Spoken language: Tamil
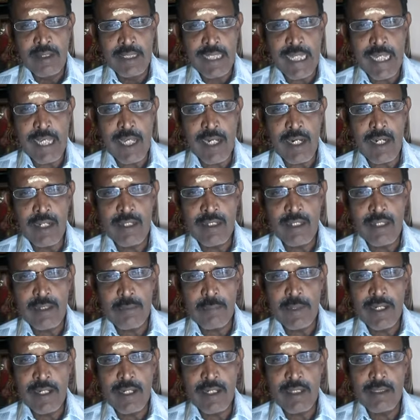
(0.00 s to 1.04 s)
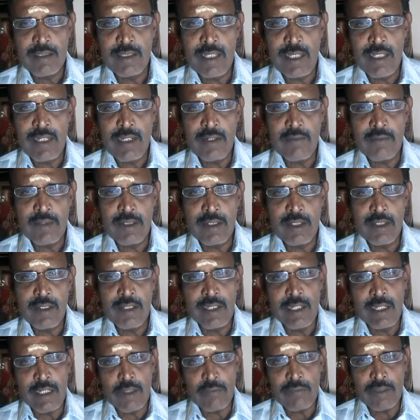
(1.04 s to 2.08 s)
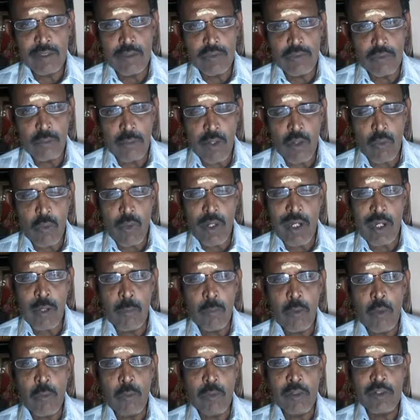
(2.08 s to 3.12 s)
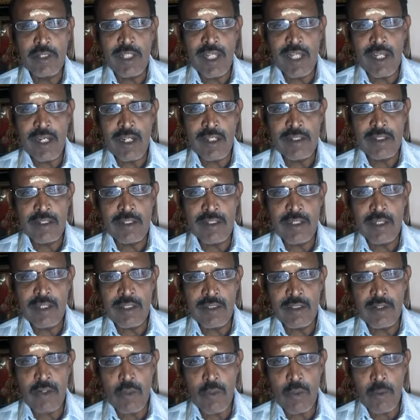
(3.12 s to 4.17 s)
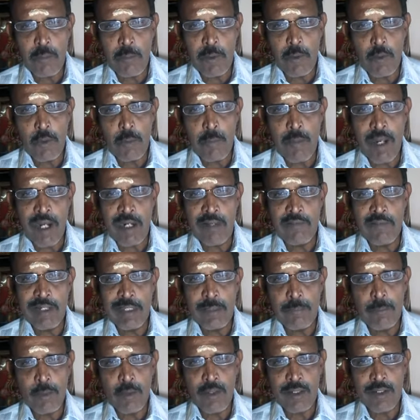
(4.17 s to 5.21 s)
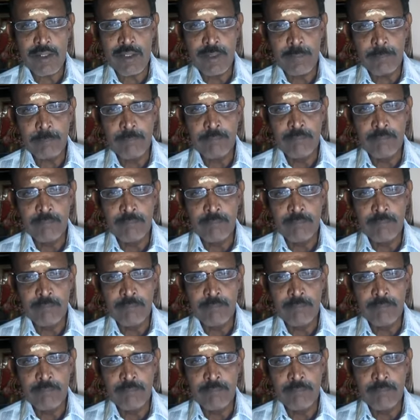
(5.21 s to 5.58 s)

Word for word: தேர் இருந்தது அப்படின்னா தேருக்கு வந்து நீங்கள் வந்து சும்மா கோயிலுக்கு போகும்போது தேர் இருந்ததுன்னா அதுக்கு கொண்டு போய் ஒரு மாலை வாங்கி போடுறது